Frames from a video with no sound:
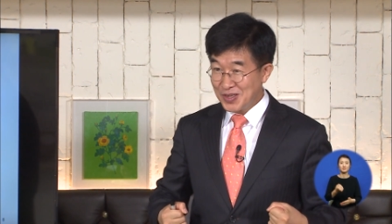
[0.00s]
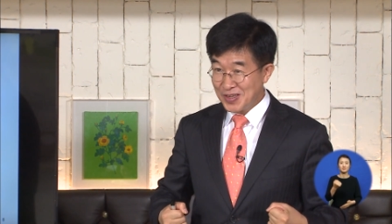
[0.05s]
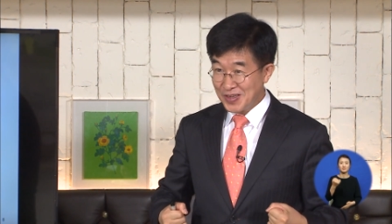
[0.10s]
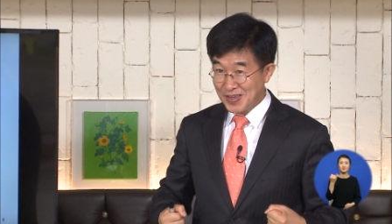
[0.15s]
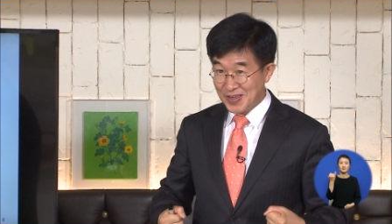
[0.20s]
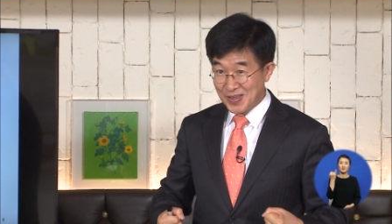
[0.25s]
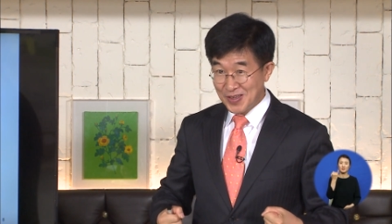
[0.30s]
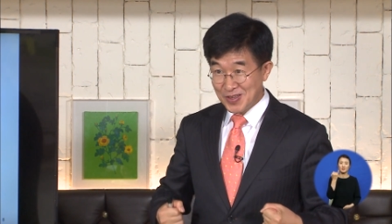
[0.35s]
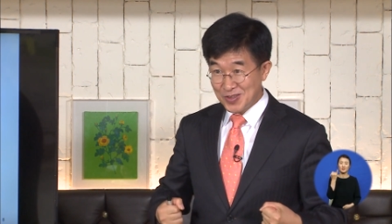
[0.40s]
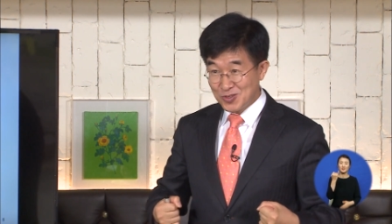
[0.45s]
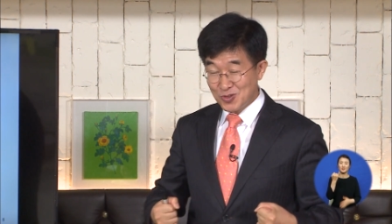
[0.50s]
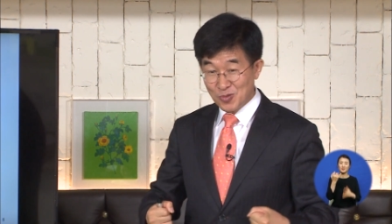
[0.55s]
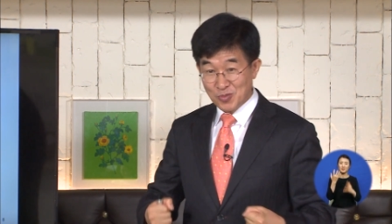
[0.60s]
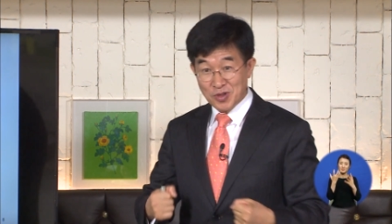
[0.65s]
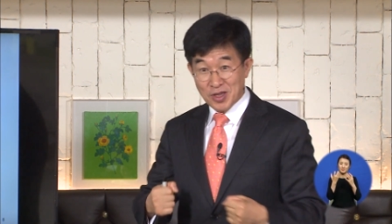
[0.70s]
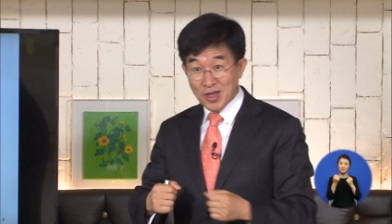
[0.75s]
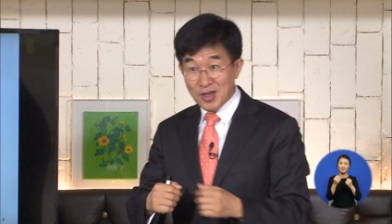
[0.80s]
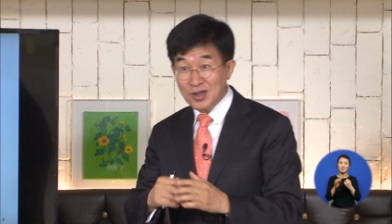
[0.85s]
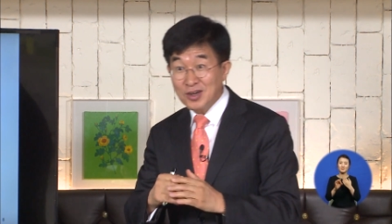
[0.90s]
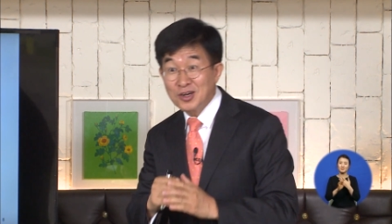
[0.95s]
예, 좀
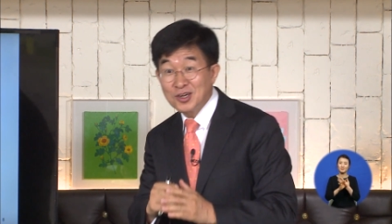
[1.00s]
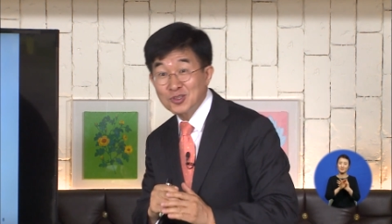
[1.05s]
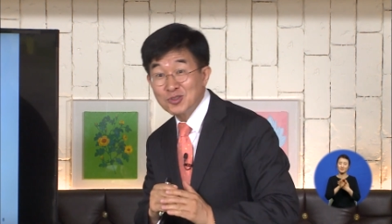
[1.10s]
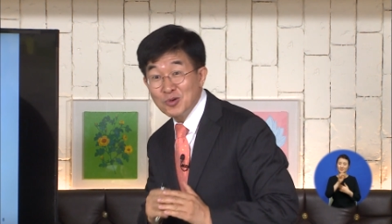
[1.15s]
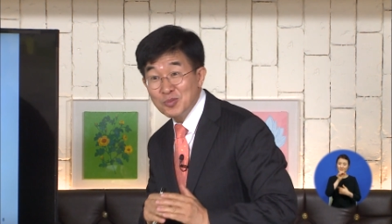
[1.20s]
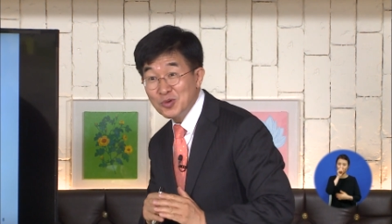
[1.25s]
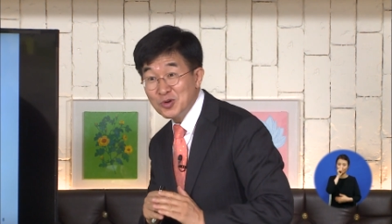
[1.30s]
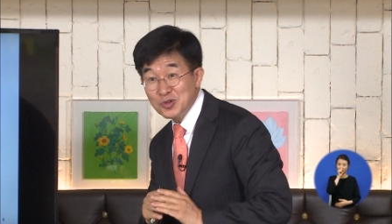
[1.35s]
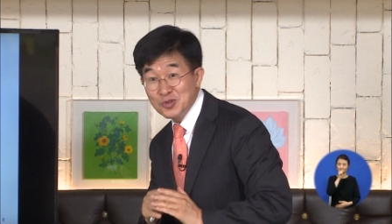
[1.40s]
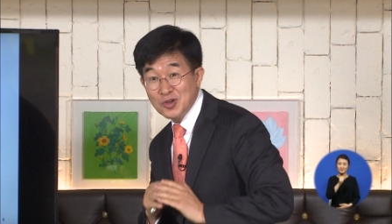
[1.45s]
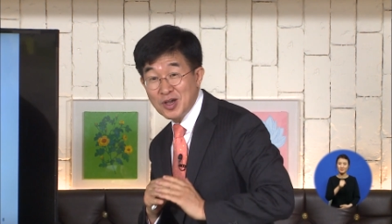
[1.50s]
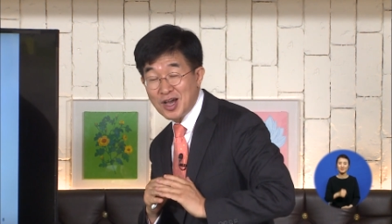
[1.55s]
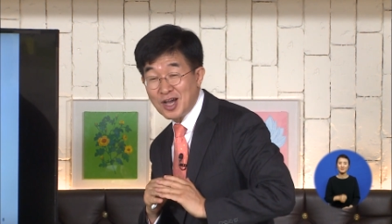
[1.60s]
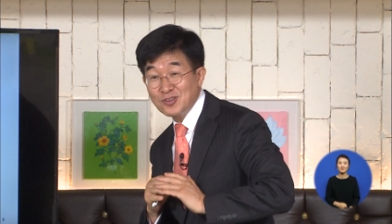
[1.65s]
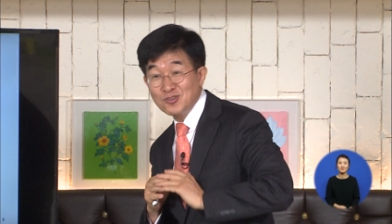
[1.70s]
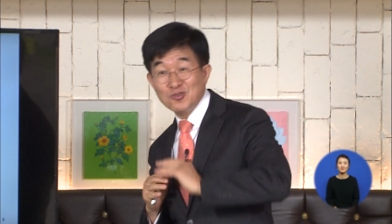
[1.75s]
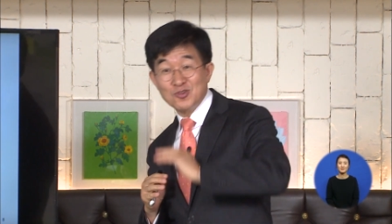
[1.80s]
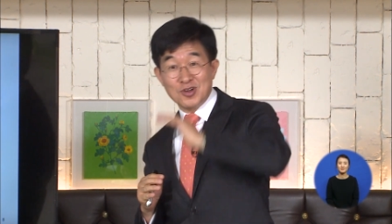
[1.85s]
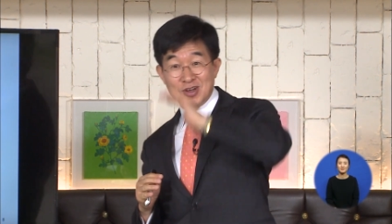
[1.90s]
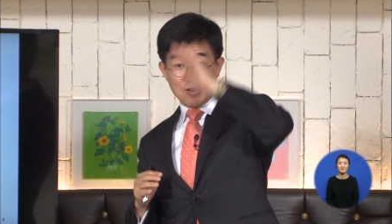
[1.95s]
그것도 뭐죠?
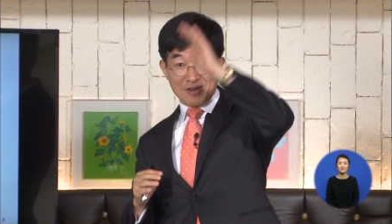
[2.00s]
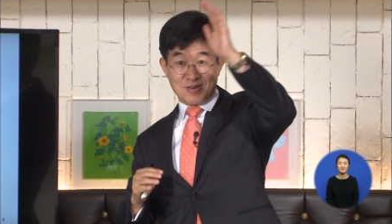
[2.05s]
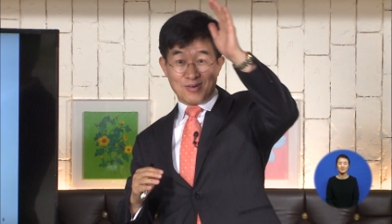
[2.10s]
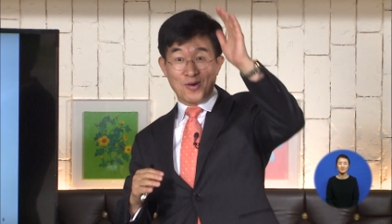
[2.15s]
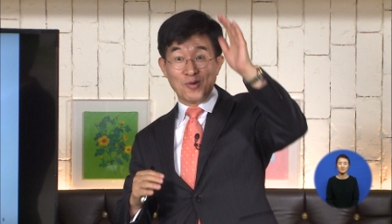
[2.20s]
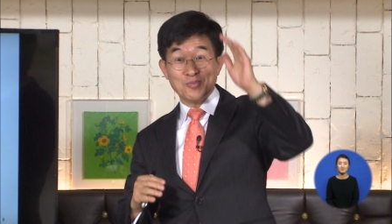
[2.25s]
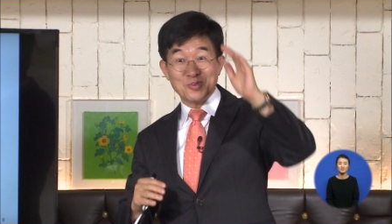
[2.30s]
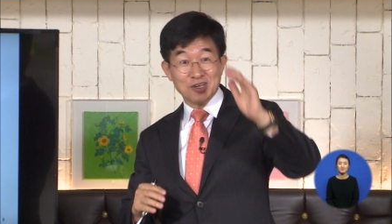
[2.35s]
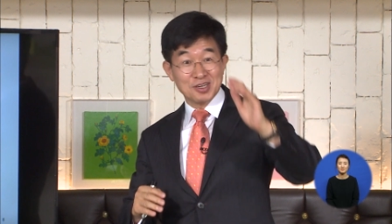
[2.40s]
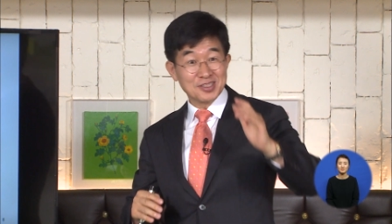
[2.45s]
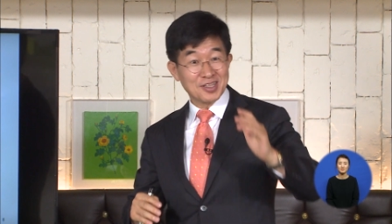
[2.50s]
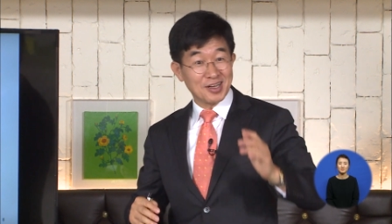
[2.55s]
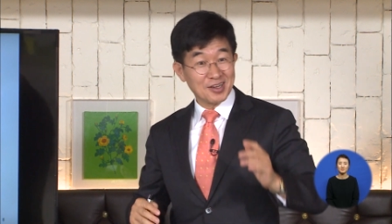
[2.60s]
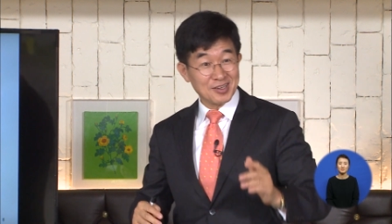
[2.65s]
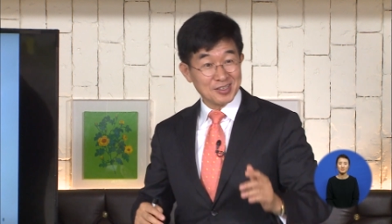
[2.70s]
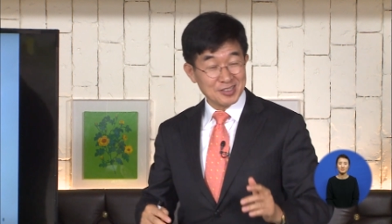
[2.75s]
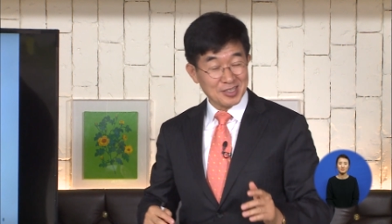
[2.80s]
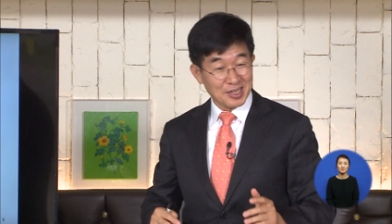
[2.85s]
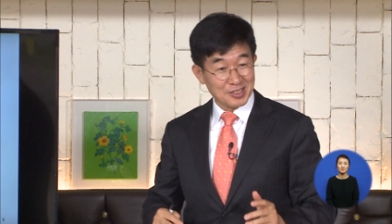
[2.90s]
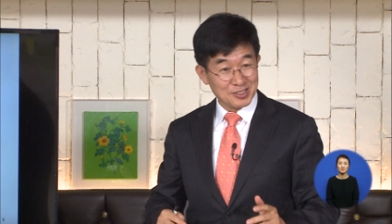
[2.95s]
아주 엄청난
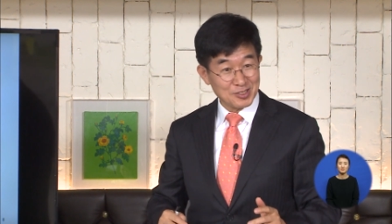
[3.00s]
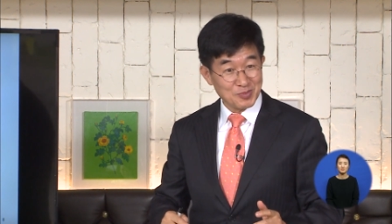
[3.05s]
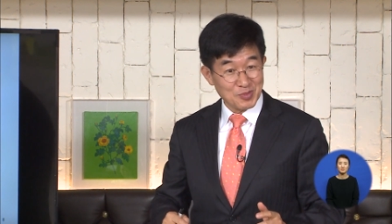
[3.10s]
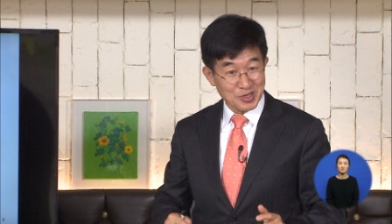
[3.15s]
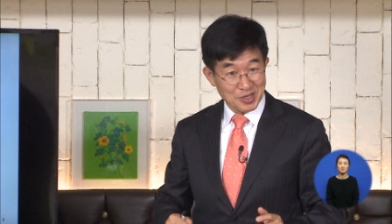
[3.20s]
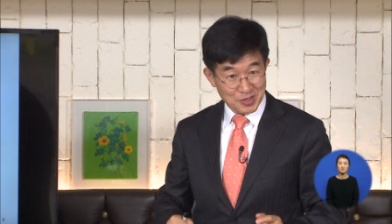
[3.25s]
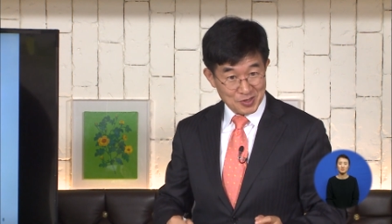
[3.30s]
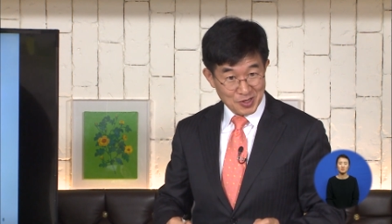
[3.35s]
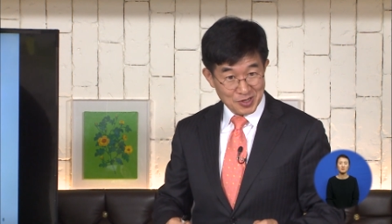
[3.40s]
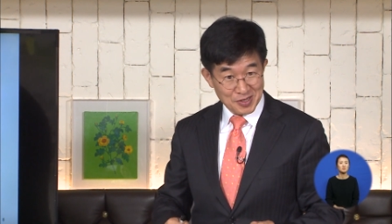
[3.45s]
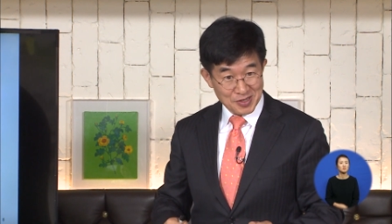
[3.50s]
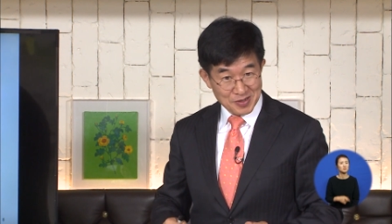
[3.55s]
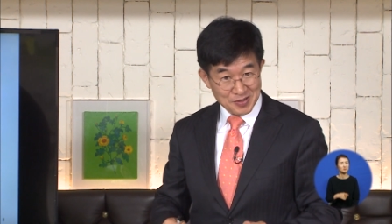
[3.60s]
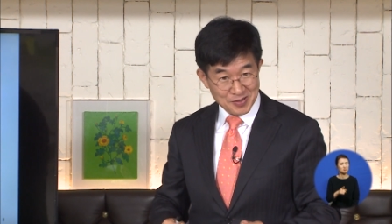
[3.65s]
건지 않습니까? 그죠?